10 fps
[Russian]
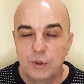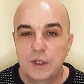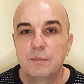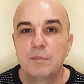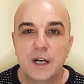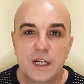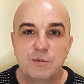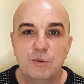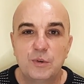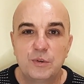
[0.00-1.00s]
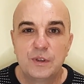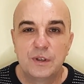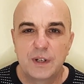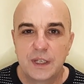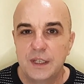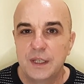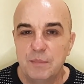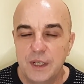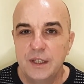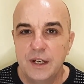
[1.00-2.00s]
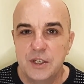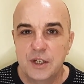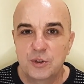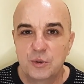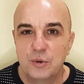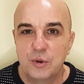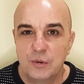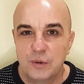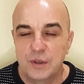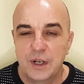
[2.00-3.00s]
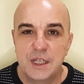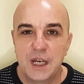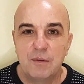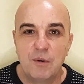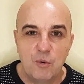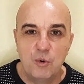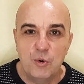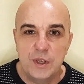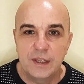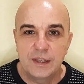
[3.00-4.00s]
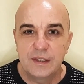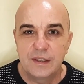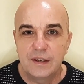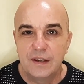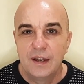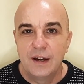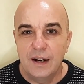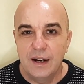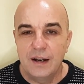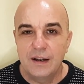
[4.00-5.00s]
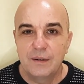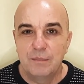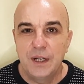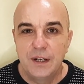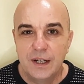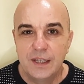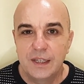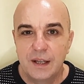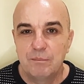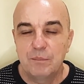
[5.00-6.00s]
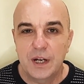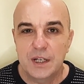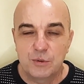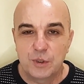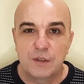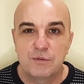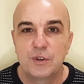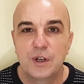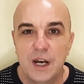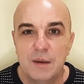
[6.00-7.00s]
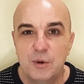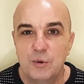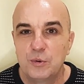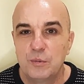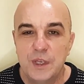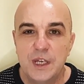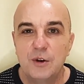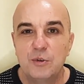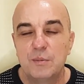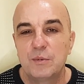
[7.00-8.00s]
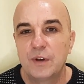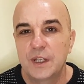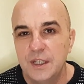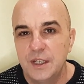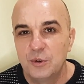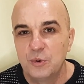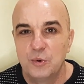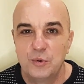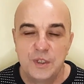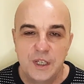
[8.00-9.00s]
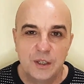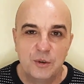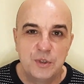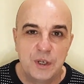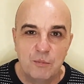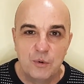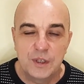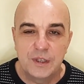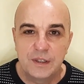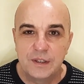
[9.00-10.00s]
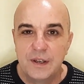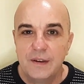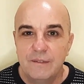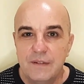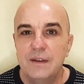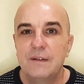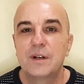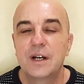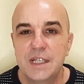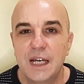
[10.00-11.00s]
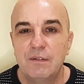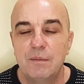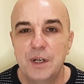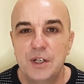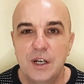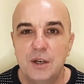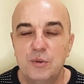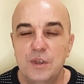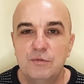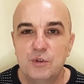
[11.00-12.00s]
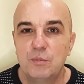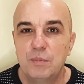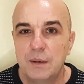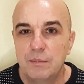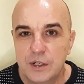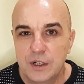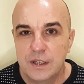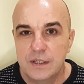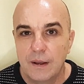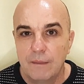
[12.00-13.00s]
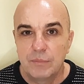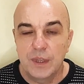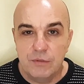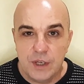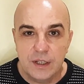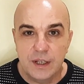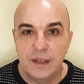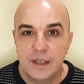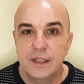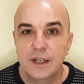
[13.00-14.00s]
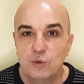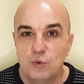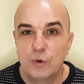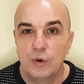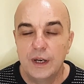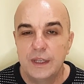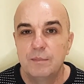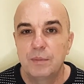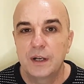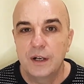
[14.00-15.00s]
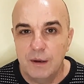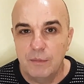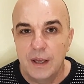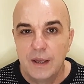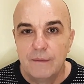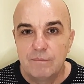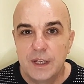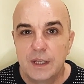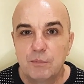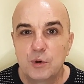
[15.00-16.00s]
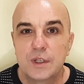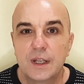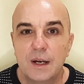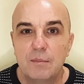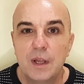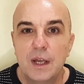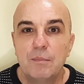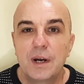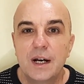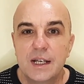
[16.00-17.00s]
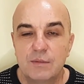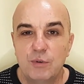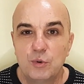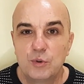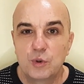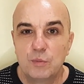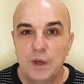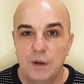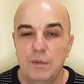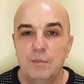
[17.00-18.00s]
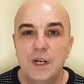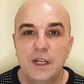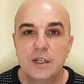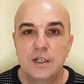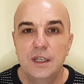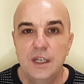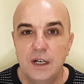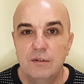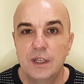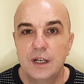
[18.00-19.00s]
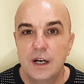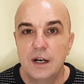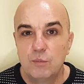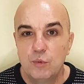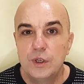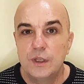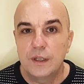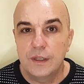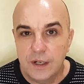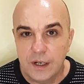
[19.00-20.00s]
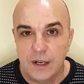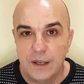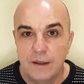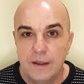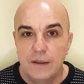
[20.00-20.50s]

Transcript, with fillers: Вот как показывают э, в каких-то передачах, что э, хозяева уходят, а бригады там показывают это все на камеру, меняют им квартиру, делают ремонт, и хозяева приезжают, у них все преображается. Наверное, я так думаю, эти программы, это просто нам показывают, чтобы мы были не шокированы, как будет далее.